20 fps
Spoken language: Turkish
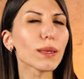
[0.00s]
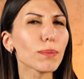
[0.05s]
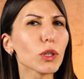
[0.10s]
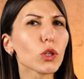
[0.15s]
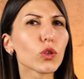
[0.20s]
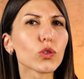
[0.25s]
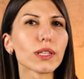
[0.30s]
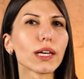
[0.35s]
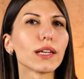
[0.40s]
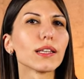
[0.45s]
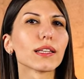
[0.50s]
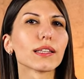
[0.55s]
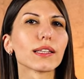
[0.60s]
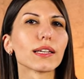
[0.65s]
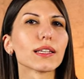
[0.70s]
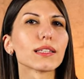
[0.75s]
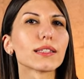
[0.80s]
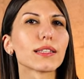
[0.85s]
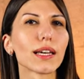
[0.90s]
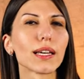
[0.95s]
temel
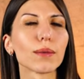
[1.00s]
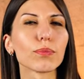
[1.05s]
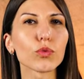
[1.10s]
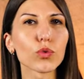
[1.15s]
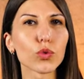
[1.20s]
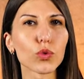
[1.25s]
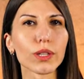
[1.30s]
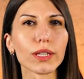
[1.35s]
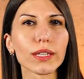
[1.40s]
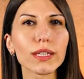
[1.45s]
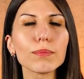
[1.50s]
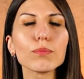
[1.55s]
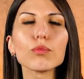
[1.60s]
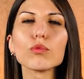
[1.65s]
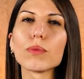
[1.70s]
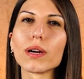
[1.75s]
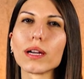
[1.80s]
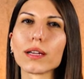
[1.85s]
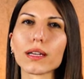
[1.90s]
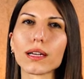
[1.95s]
özelliklere sahip ürünleri
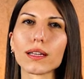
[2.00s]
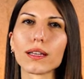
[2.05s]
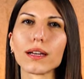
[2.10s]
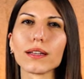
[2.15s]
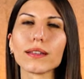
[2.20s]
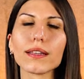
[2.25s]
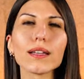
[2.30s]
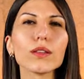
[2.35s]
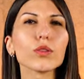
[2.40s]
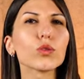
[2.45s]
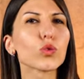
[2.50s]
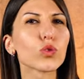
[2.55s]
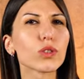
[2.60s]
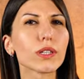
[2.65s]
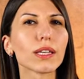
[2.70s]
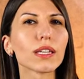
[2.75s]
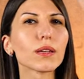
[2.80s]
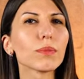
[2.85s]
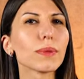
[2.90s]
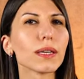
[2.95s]
bu markalardan
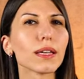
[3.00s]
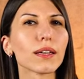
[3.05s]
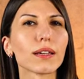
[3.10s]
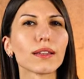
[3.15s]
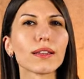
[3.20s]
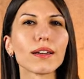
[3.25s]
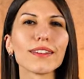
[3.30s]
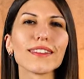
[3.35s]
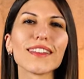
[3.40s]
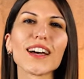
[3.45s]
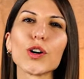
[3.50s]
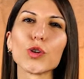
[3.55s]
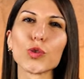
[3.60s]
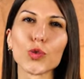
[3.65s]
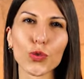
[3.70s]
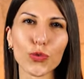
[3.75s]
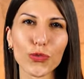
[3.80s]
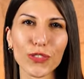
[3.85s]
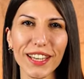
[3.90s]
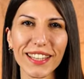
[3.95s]
%20'ye kadar daha
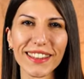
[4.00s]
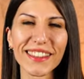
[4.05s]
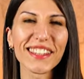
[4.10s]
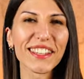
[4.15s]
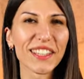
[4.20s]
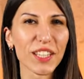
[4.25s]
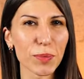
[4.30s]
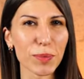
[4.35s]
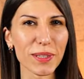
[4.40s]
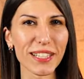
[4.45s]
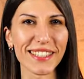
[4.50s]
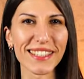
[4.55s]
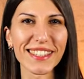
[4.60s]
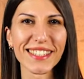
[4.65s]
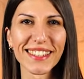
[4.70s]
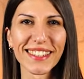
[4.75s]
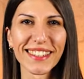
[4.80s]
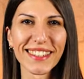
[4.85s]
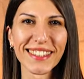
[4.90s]
uygun fiyatla alabilirsin.